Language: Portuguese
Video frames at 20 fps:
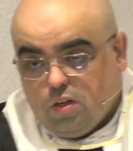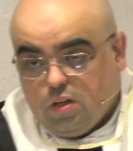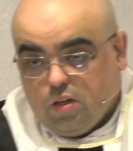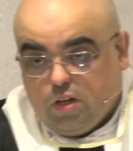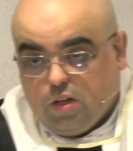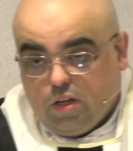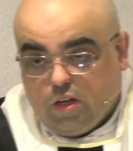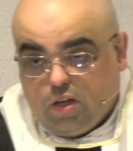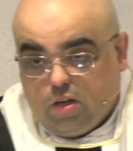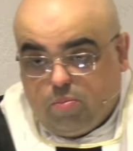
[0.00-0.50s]

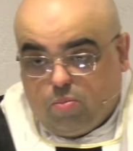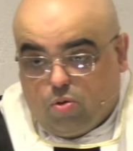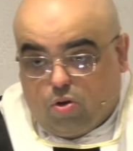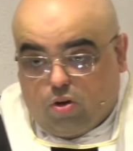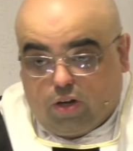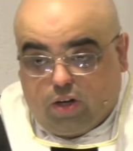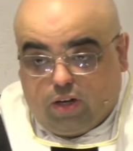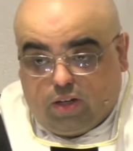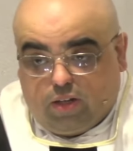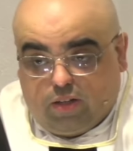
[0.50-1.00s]

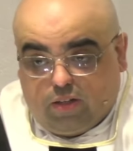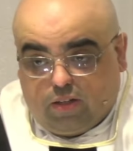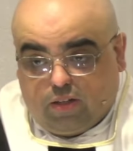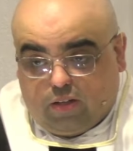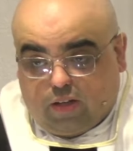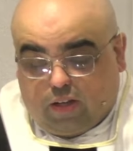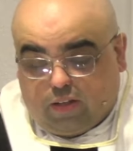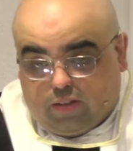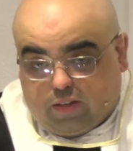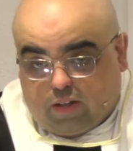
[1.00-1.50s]
embora
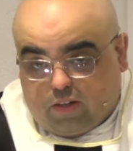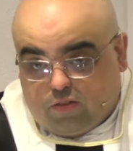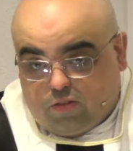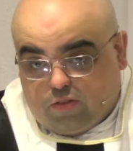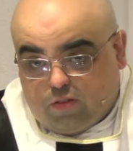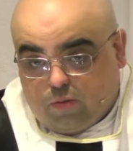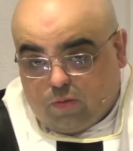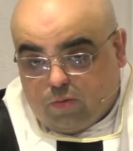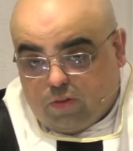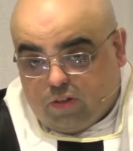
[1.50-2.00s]
a
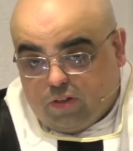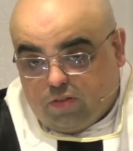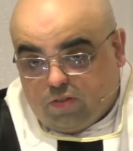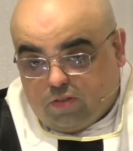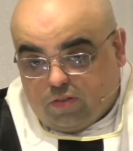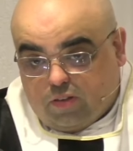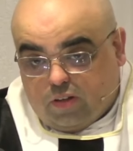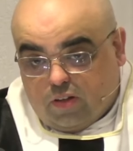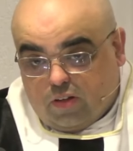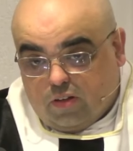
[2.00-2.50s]
tradição
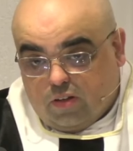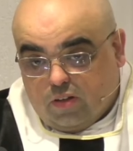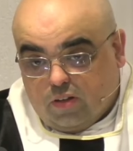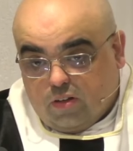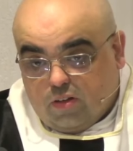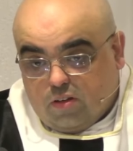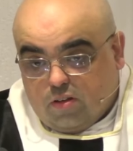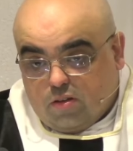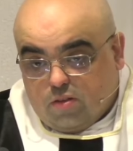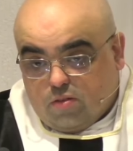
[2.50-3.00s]
cristã
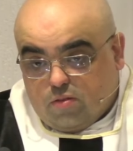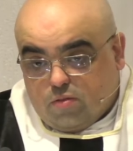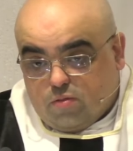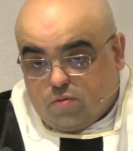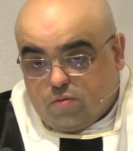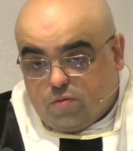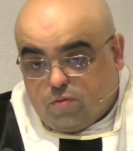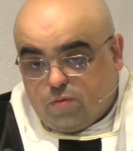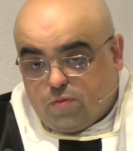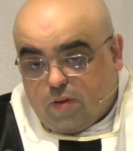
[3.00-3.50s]

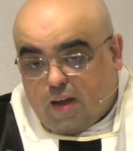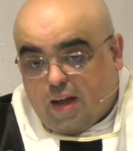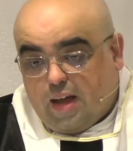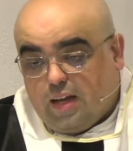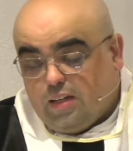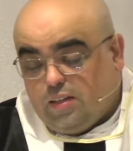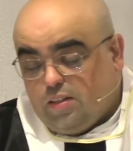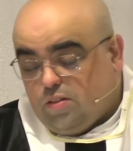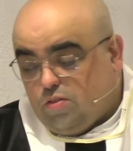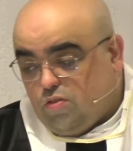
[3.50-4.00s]

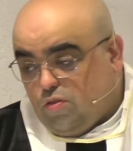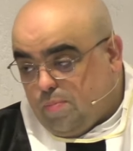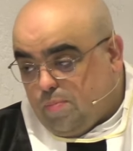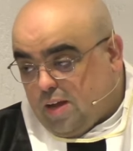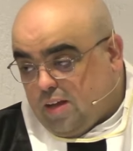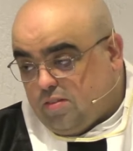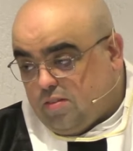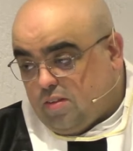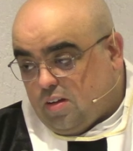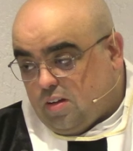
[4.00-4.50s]
fale de
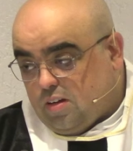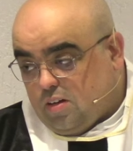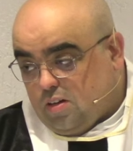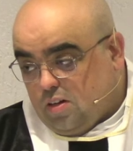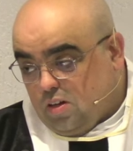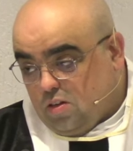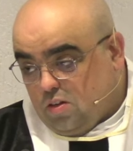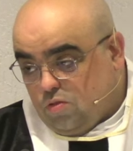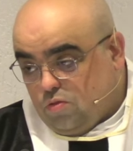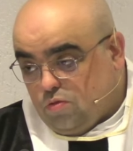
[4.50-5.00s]
mais
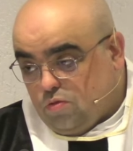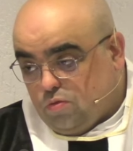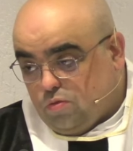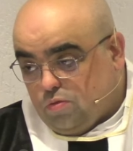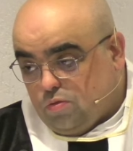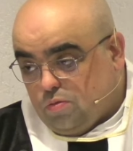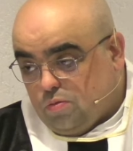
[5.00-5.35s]
arcanjos.